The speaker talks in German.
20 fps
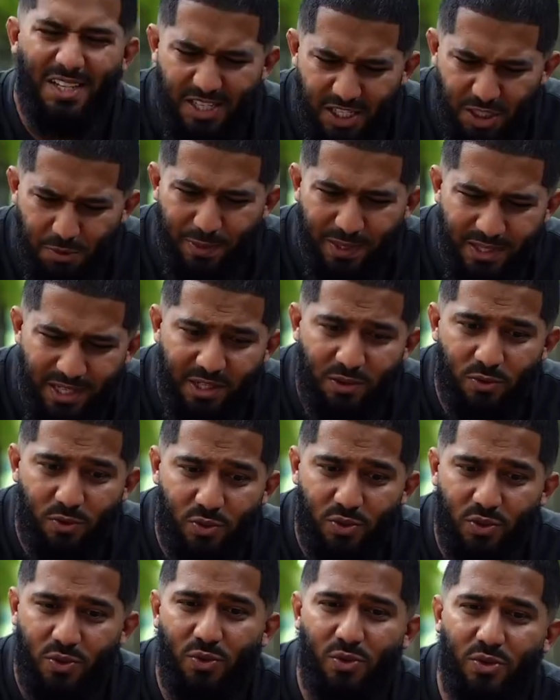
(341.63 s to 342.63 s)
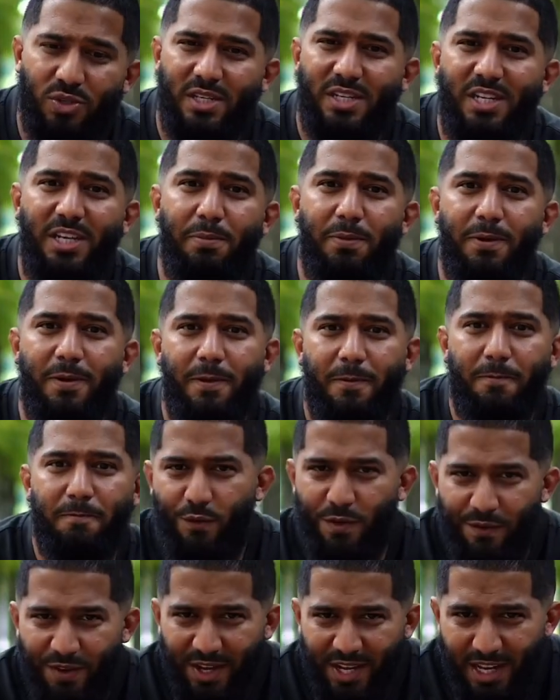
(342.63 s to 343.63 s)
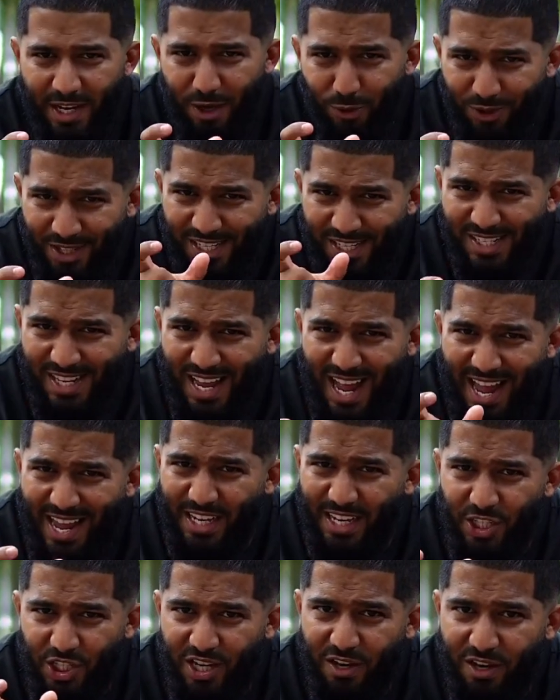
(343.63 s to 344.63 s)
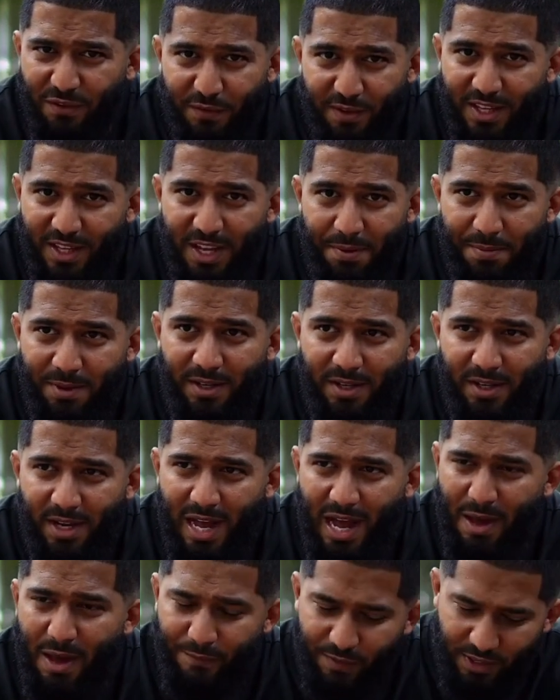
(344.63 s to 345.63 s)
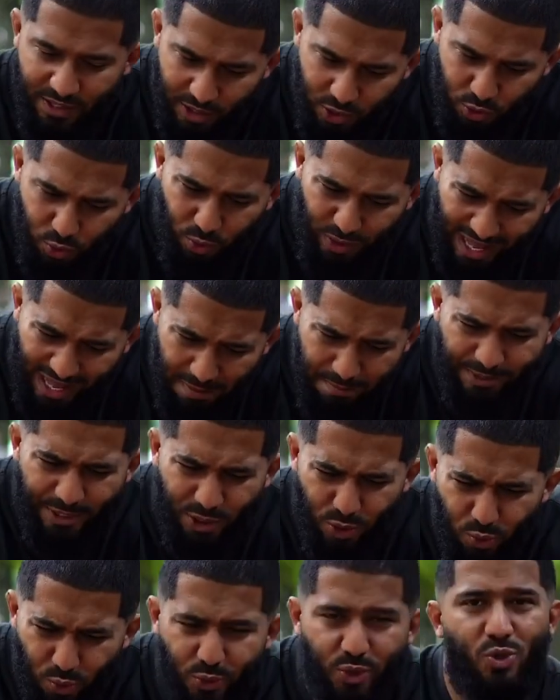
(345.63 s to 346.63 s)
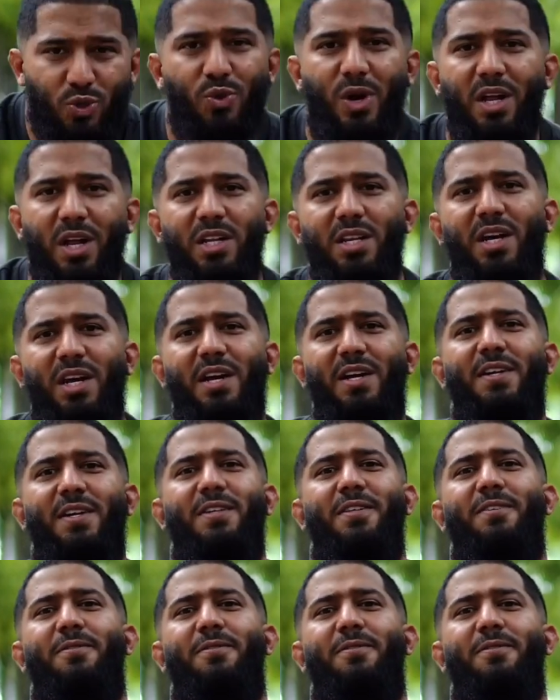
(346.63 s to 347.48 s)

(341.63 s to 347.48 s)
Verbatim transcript: Das ist bedingungslose Liebe. Und wenn wir genau diese Eigenschaften nehmen, haben wir dazu keinen Bezug zu Allah.